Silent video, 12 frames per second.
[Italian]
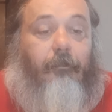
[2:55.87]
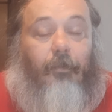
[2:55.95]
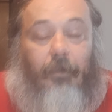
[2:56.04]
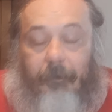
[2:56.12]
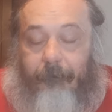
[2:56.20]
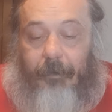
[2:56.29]

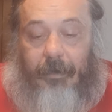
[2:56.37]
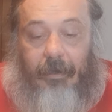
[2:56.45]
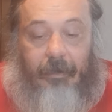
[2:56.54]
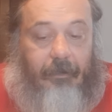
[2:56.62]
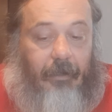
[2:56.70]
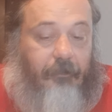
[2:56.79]
Poi, per
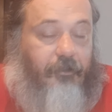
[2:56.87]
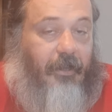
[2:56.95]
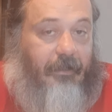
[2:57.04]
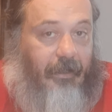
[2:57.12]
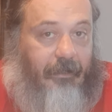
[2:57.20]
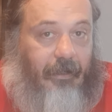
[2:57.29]
carità,
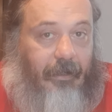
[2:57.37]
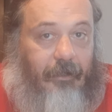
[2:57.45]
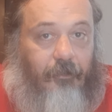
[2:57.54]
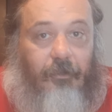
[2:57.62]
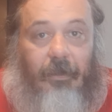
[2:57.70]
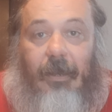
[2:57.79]
c'era del
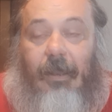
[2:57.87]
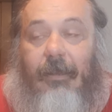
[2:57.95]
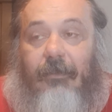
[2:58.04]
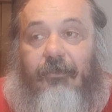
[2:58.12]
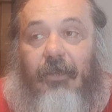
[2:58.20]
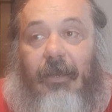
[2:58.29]
talento nella
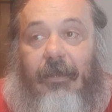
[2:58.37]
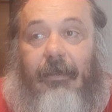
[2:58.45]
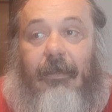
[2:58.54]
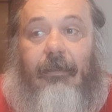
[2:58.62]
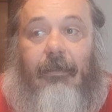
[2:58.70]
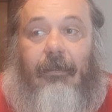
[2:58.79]

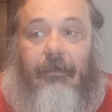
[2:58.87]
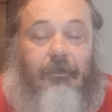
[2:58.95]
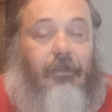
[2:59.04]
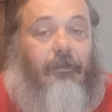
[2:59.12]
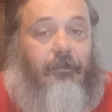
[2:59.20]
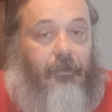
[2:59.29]
Reggiana,
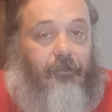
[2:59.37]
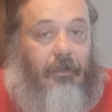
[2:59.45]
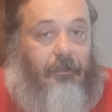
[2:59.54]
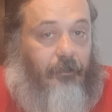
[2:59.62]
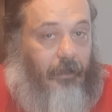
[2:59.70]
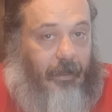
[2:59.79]
c'erano dei
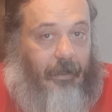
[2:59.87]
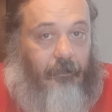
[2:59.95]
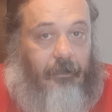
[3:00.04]
giocatori che hanno